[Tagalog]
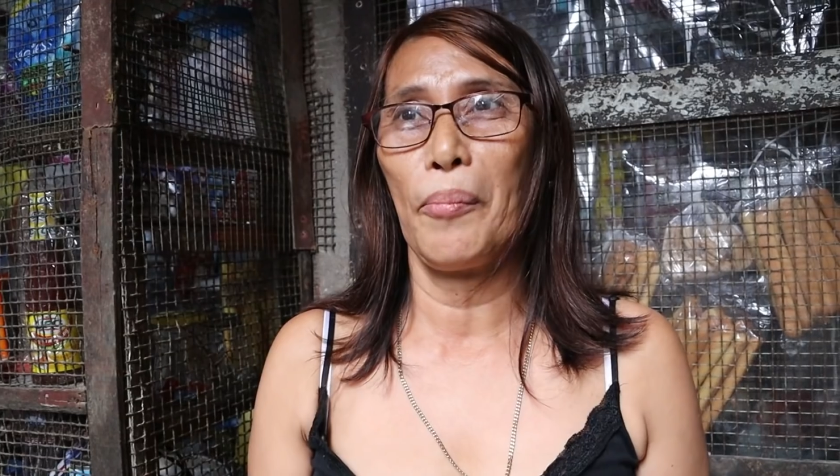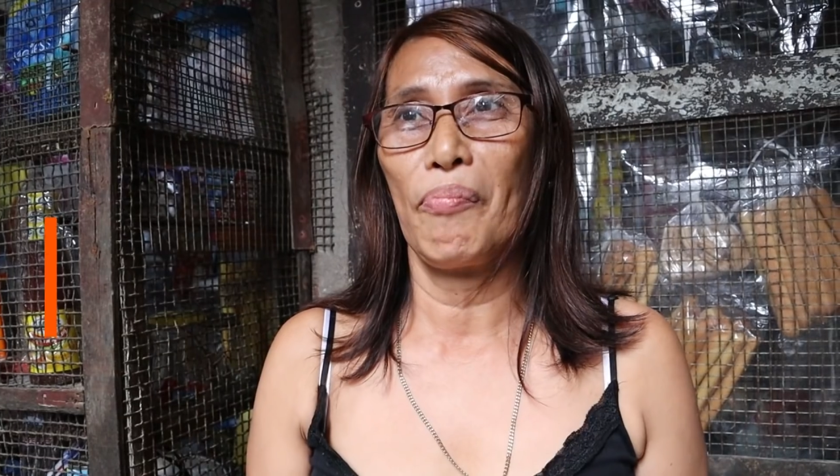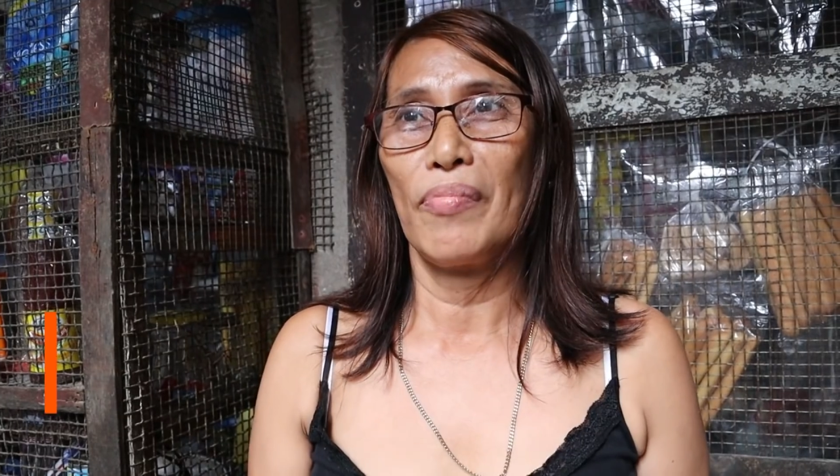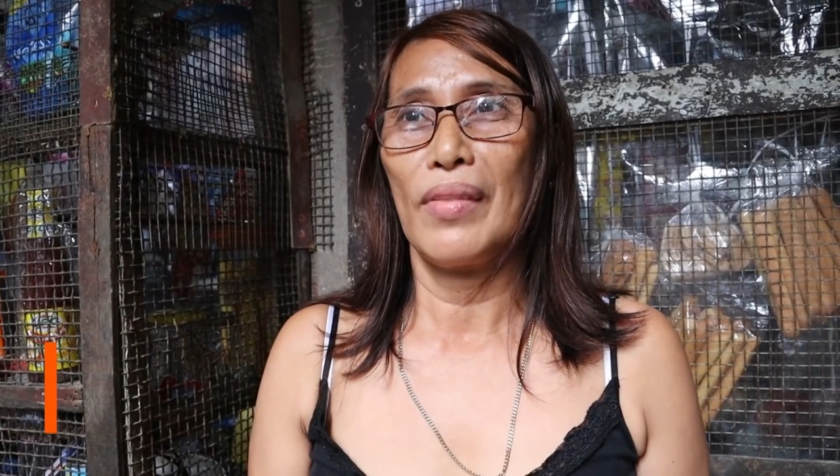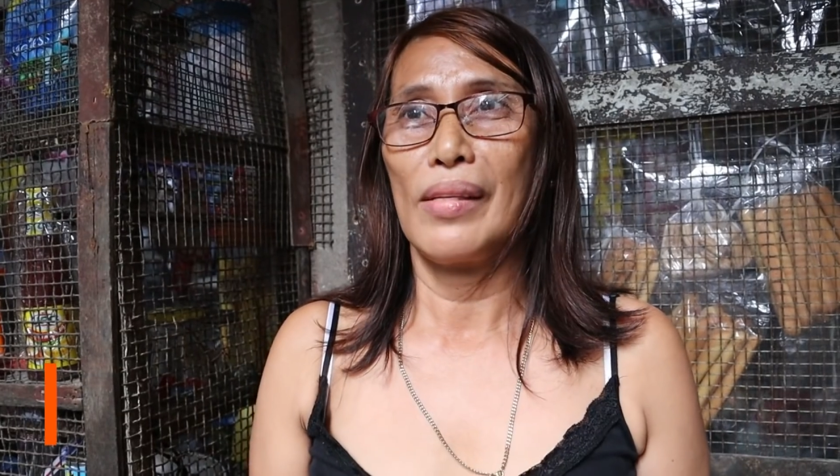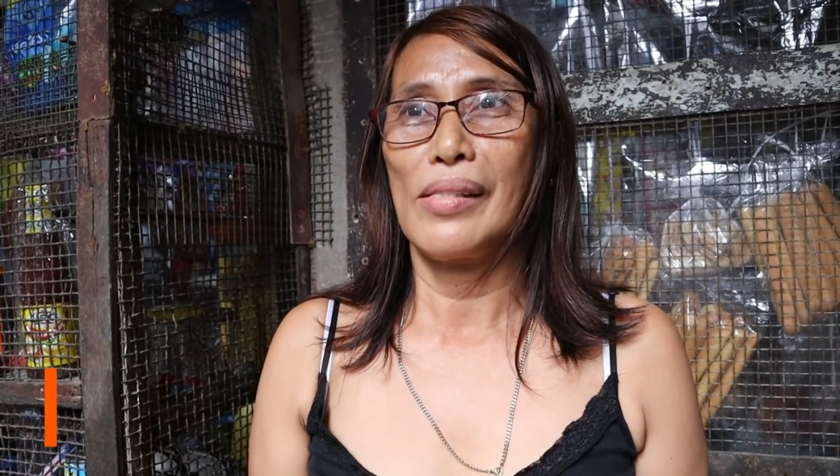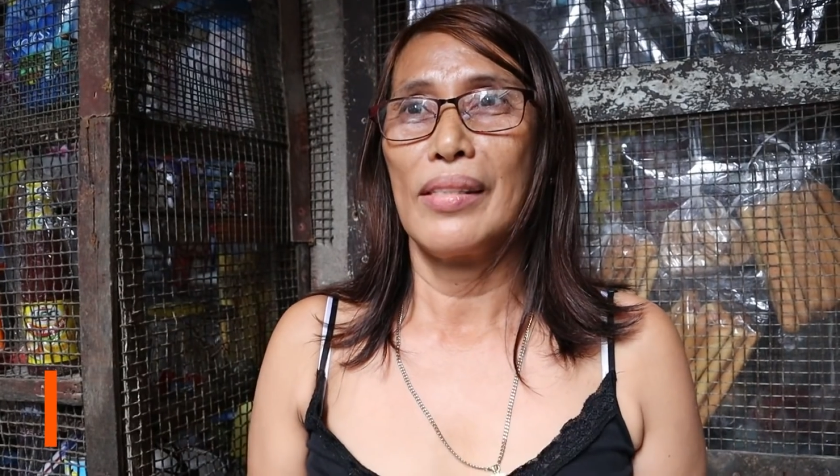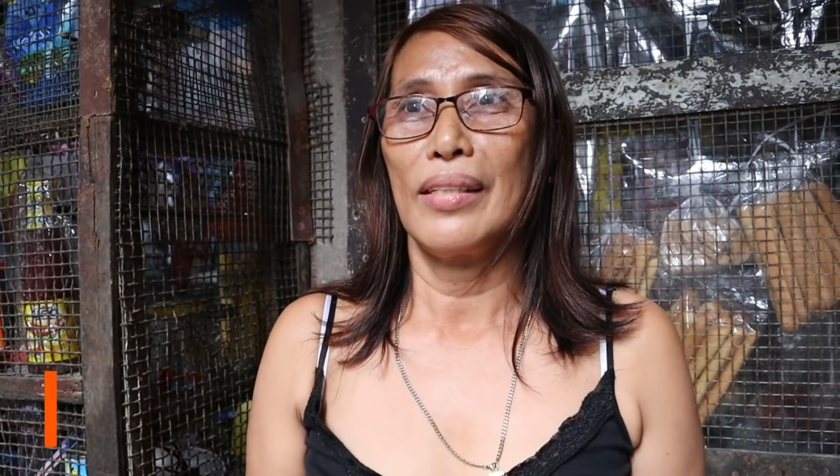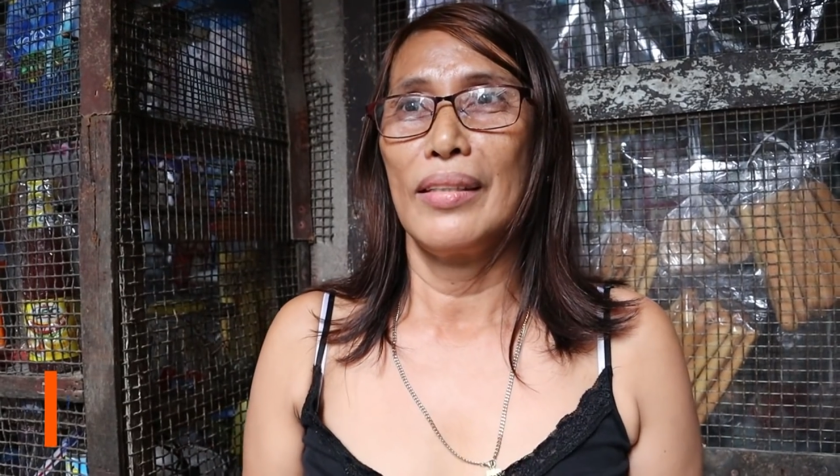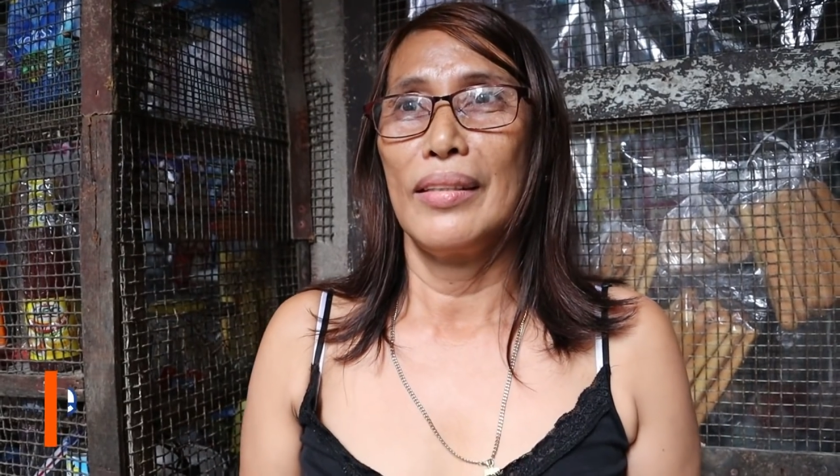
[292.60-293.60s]
Kamusta po
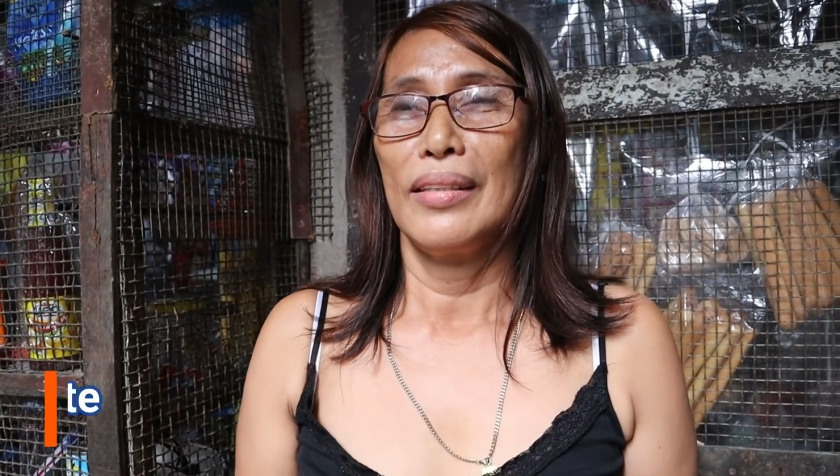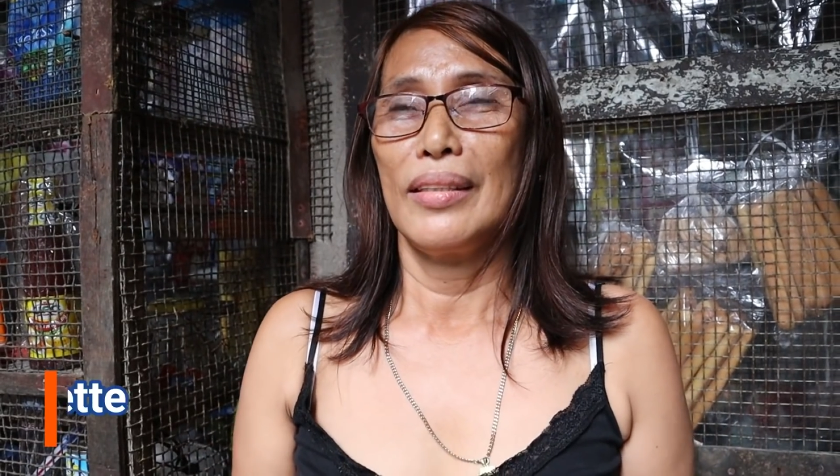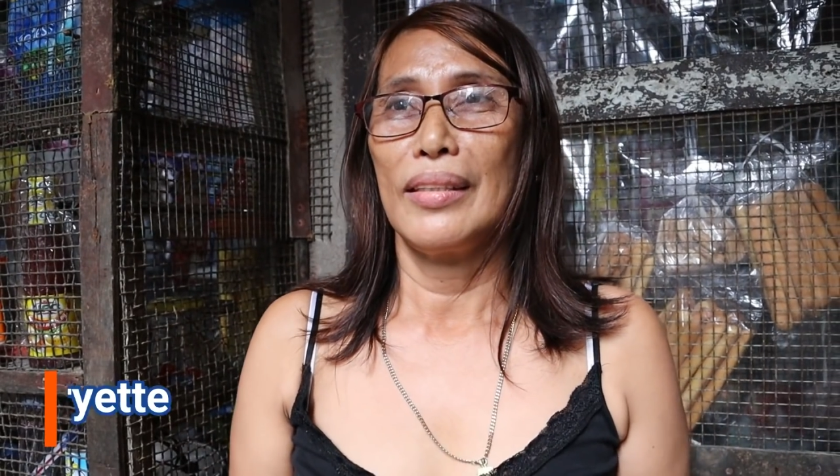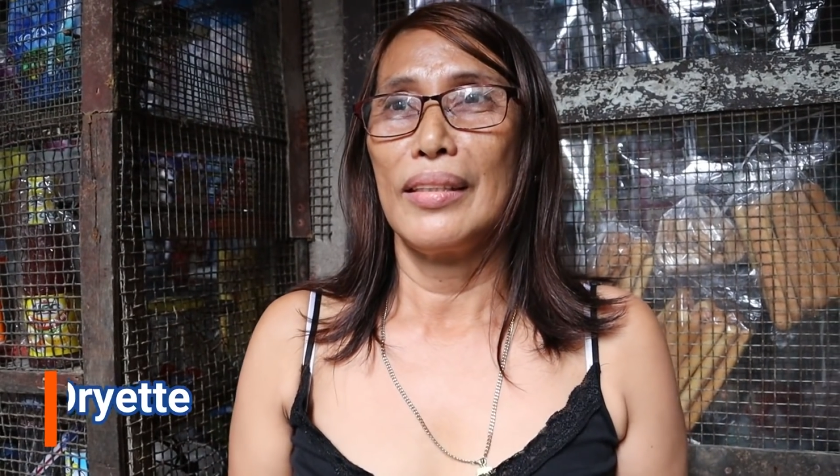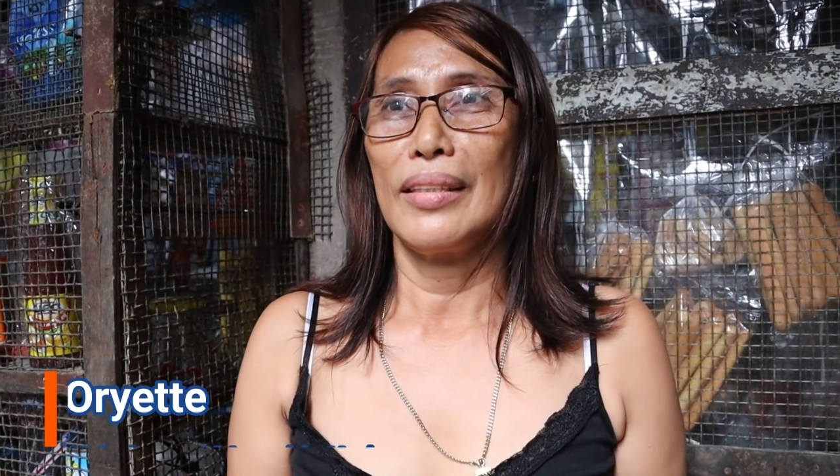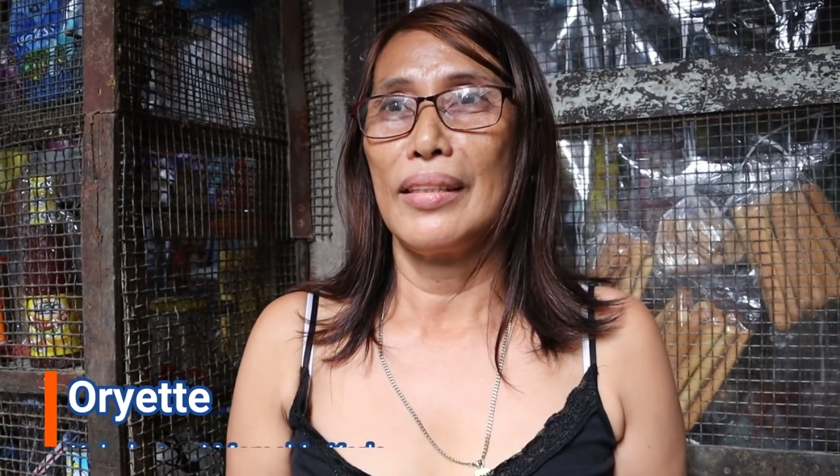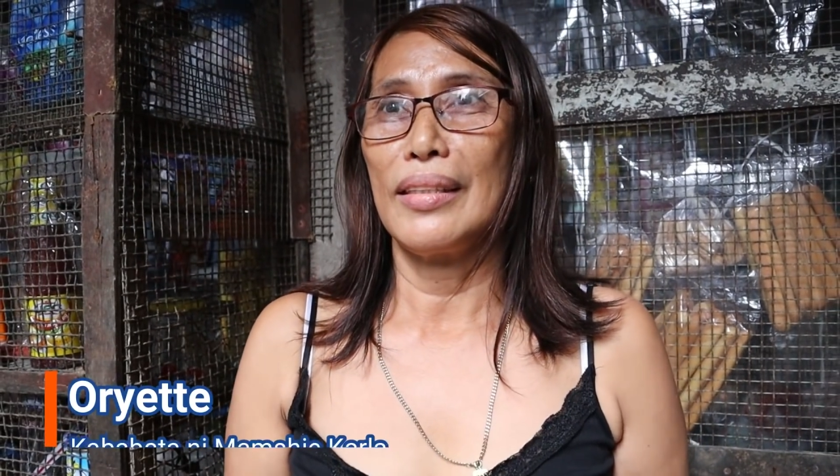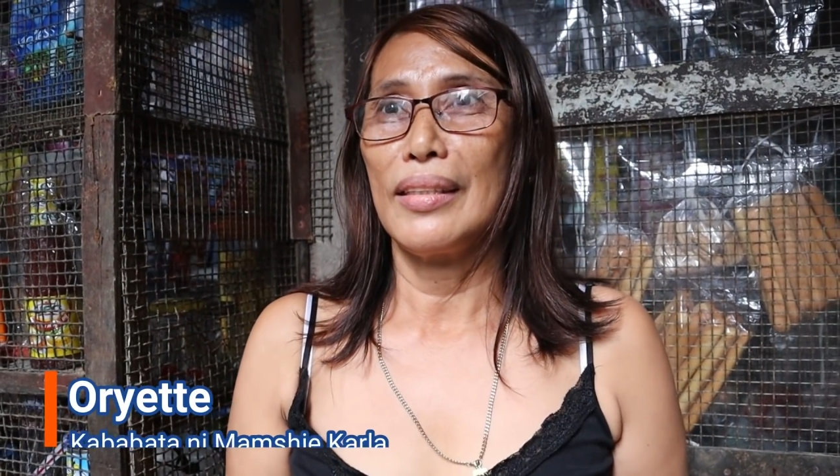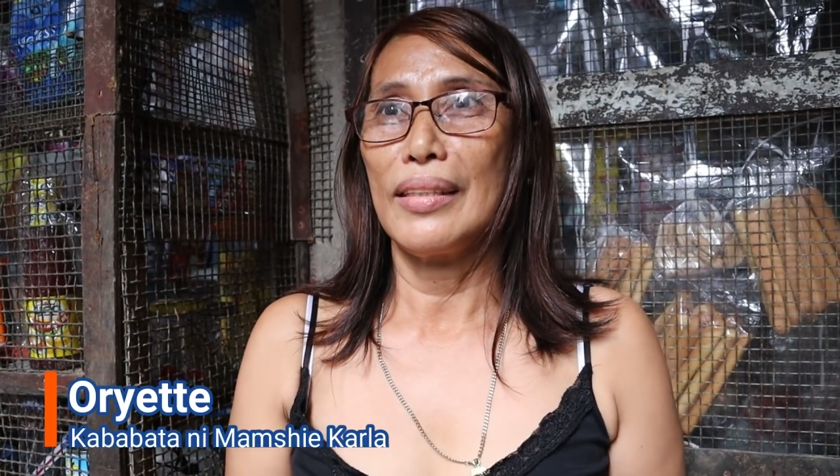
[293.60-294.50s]
yung ah,